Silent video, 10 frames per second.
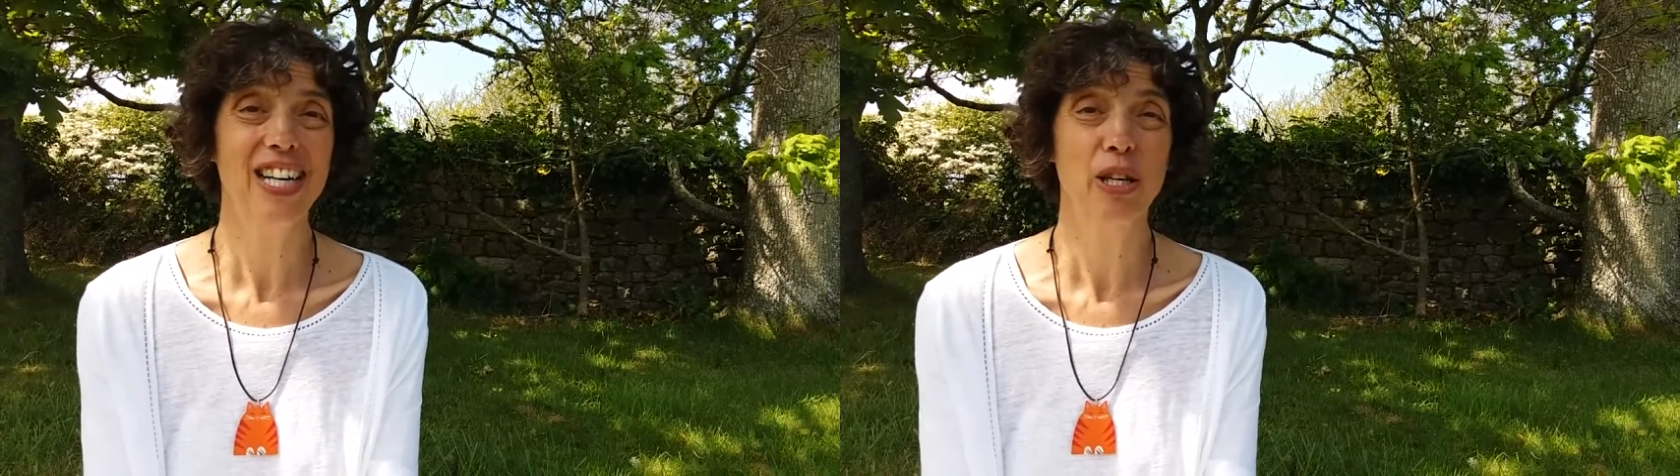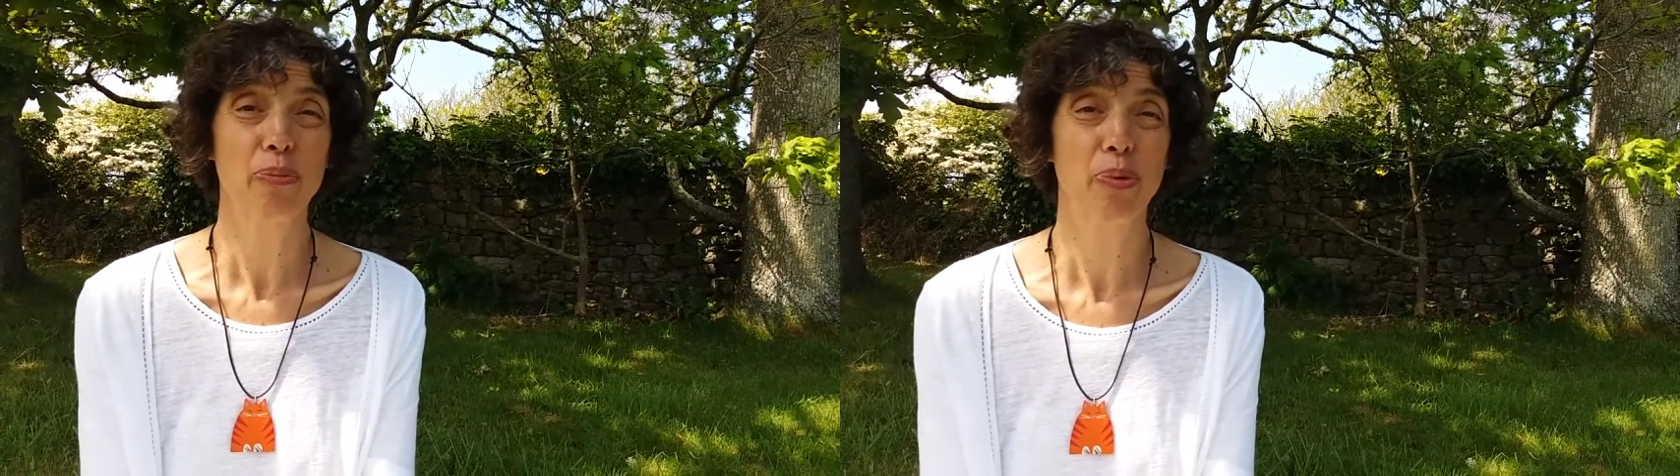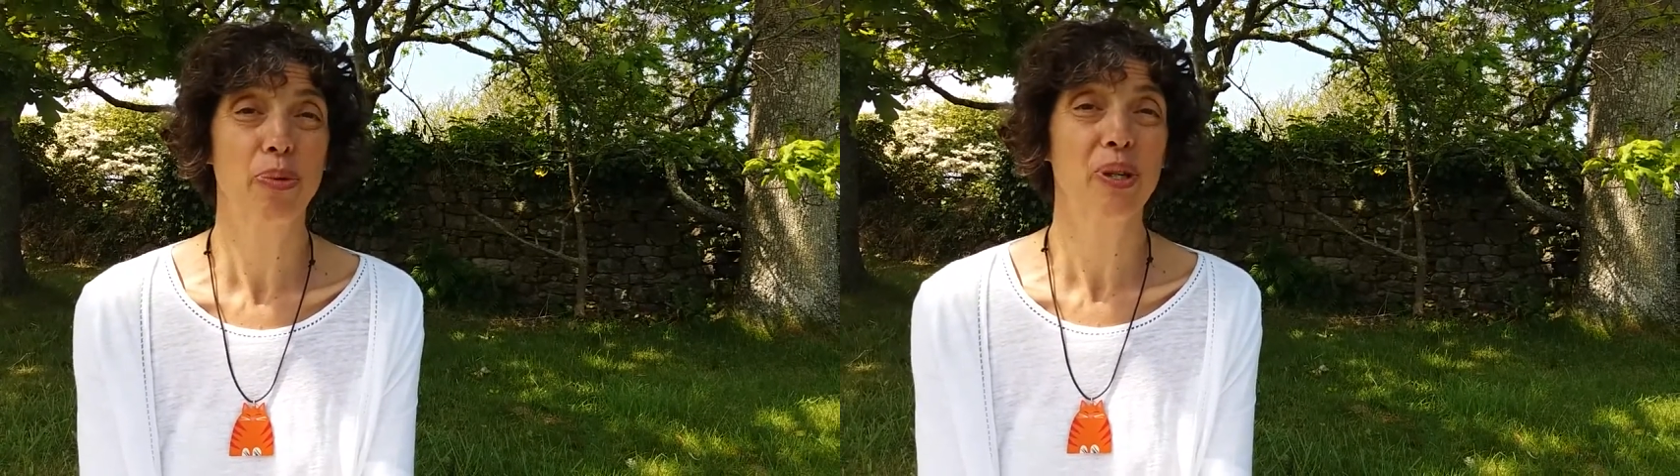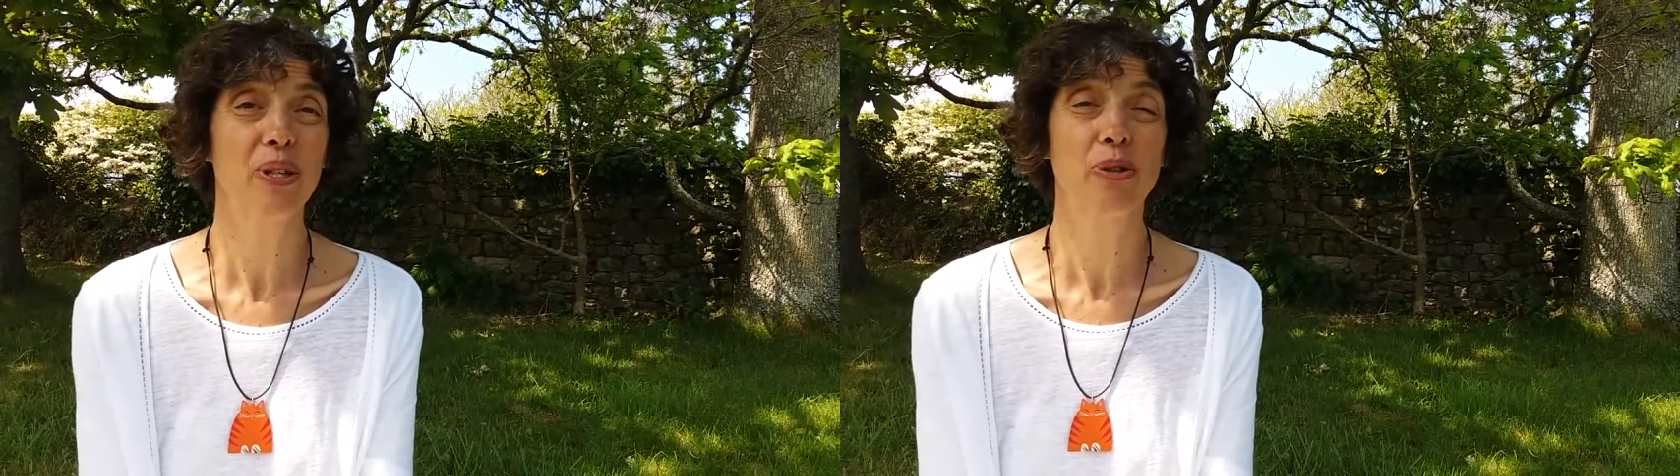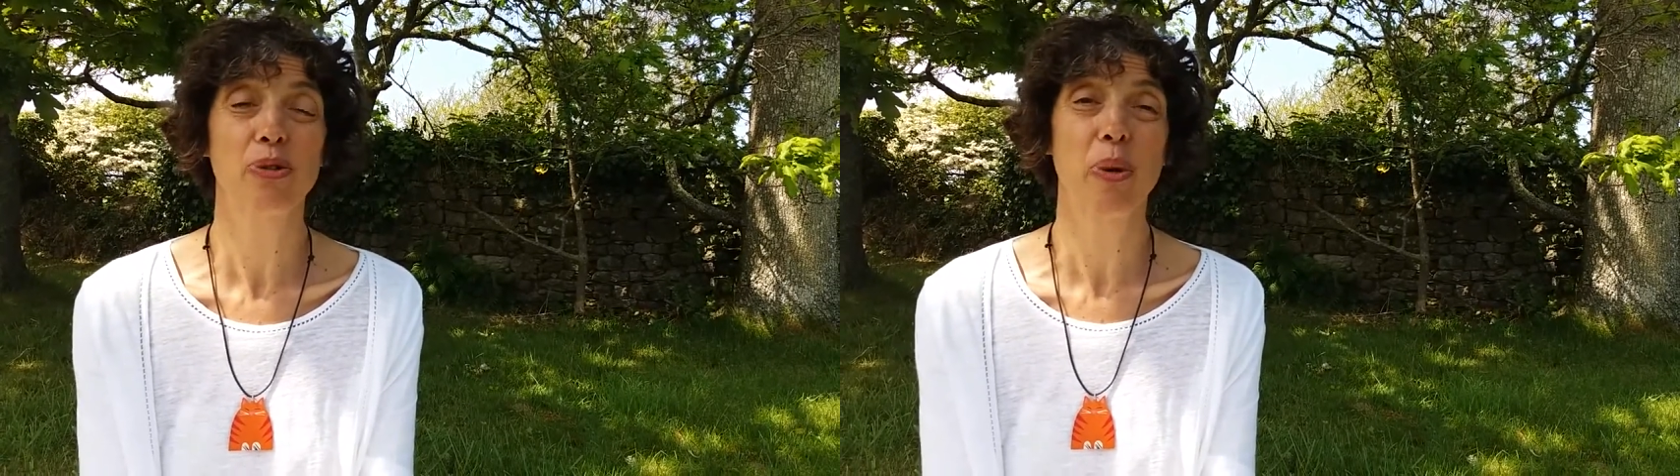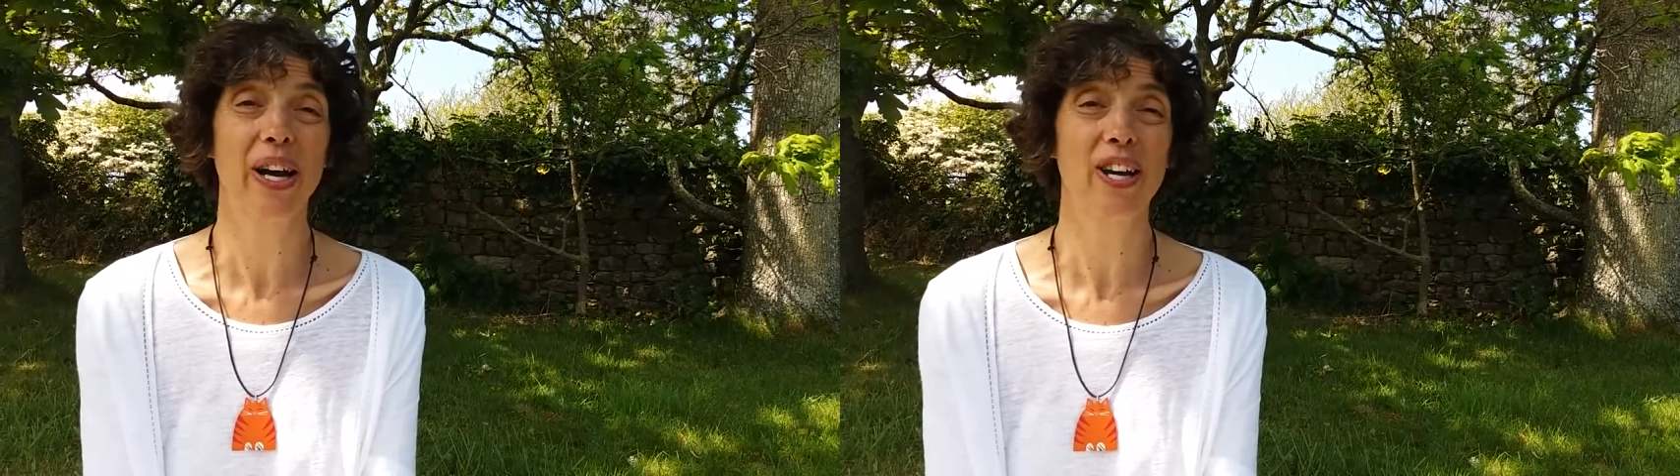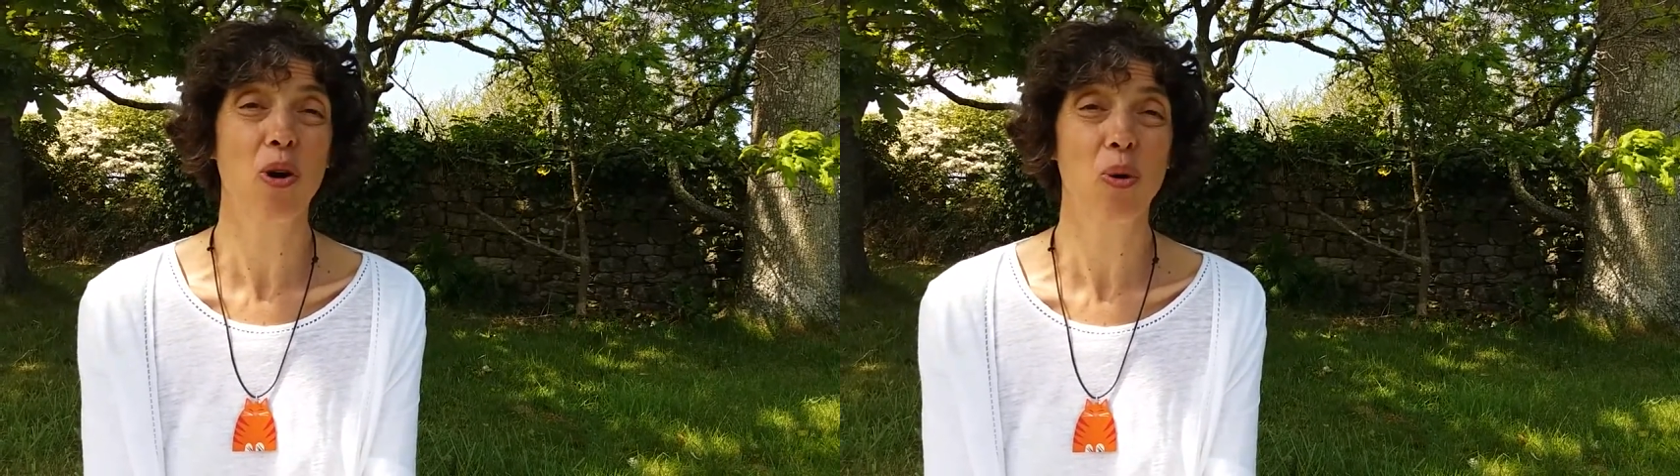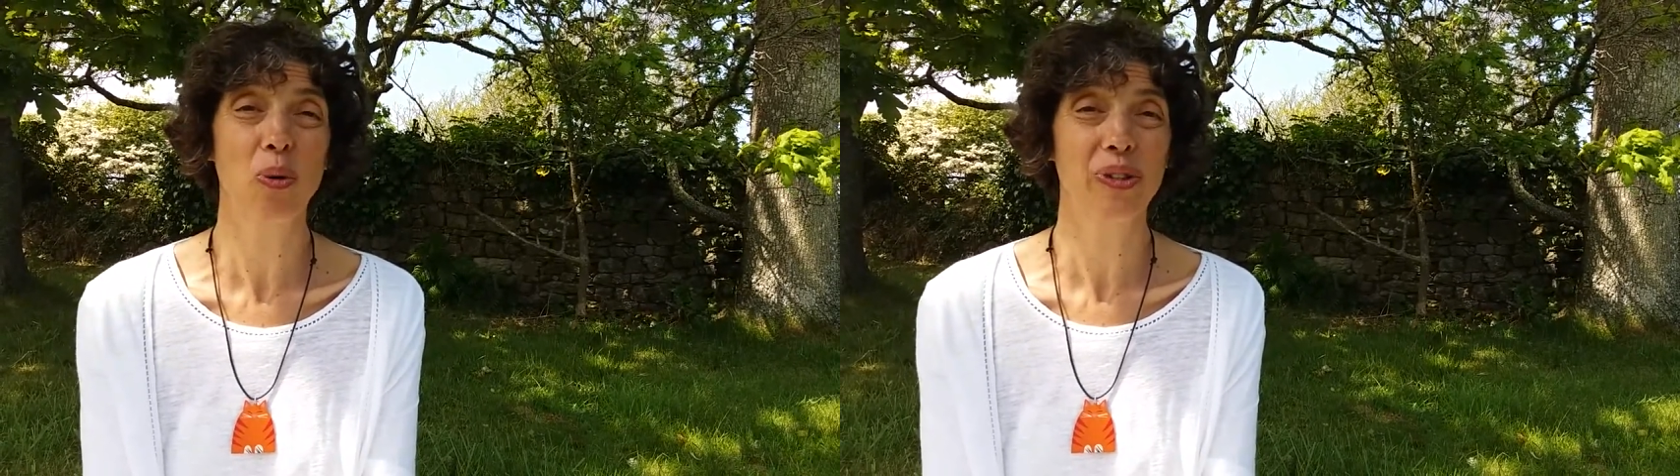et puis une soirée
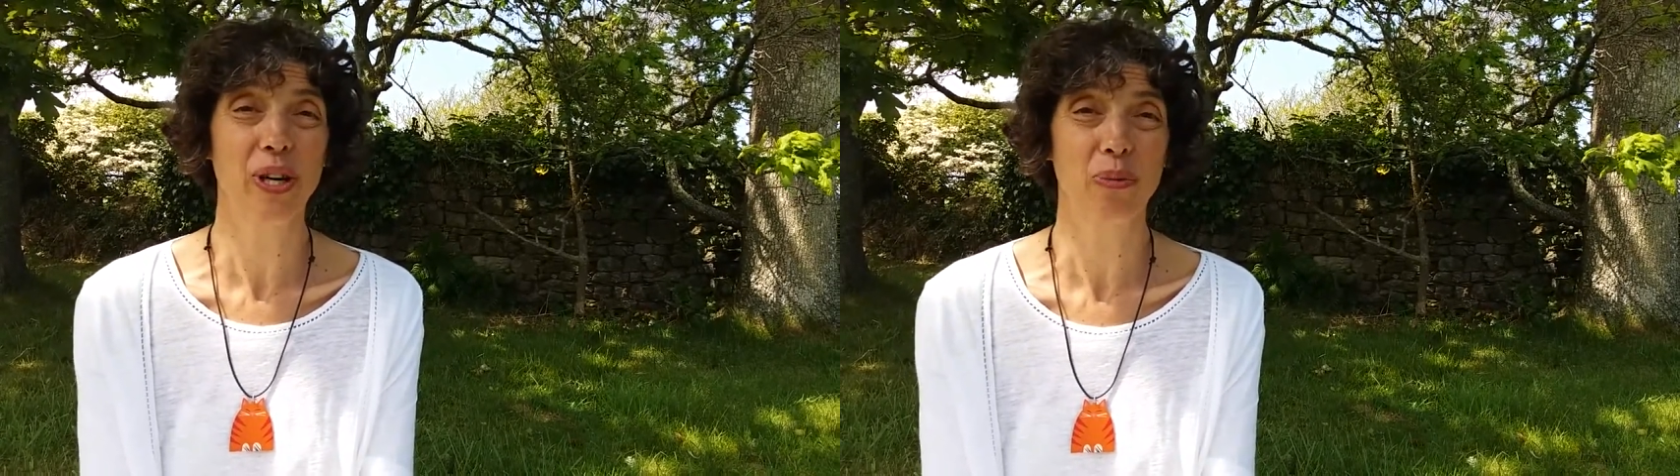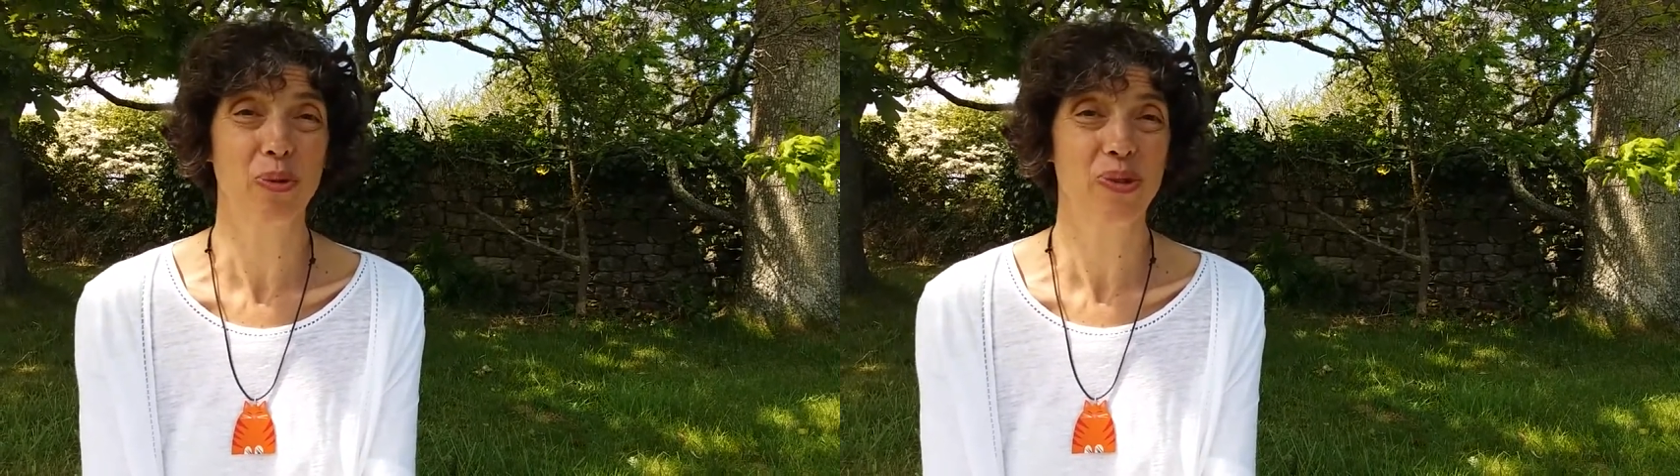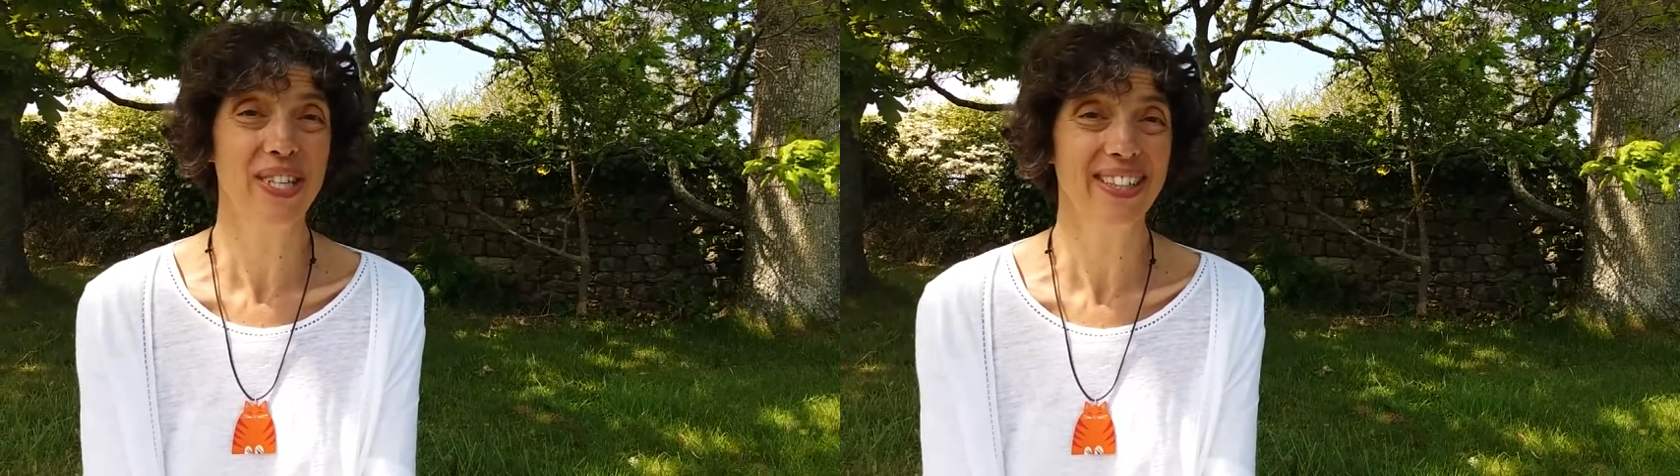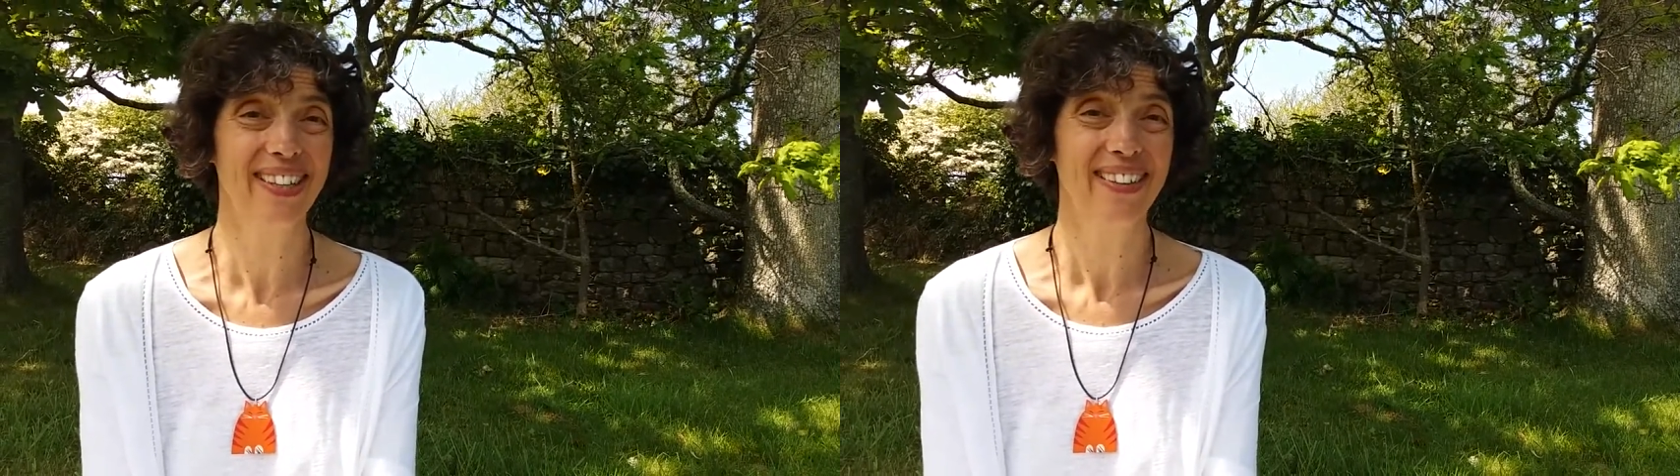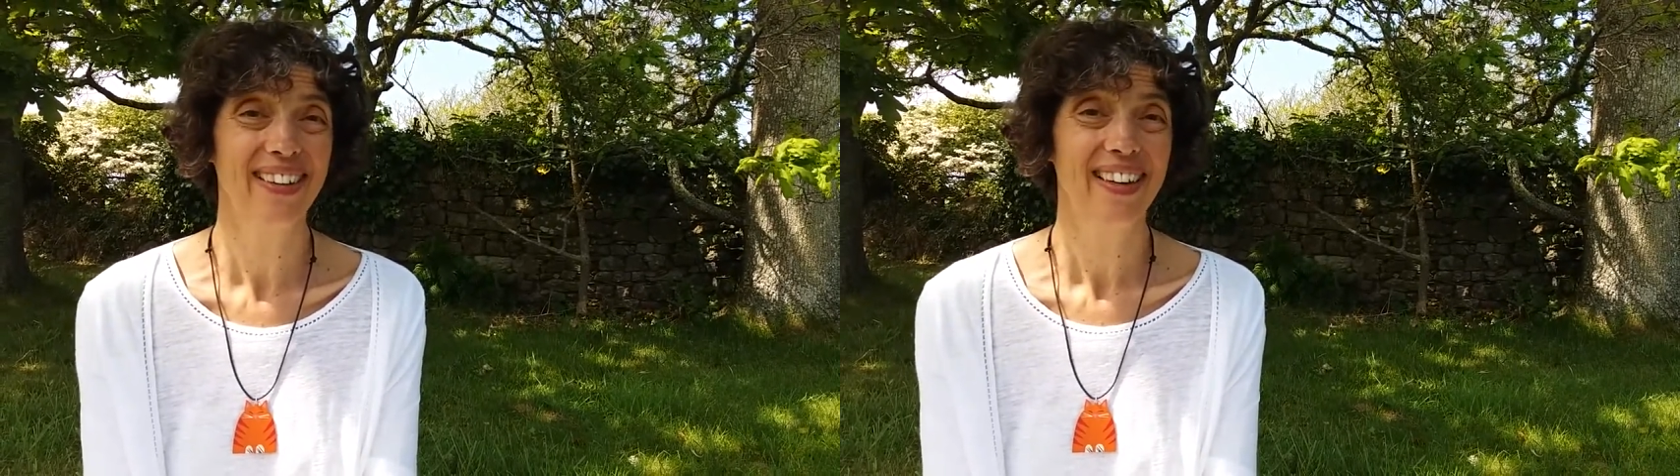en conte et en musique.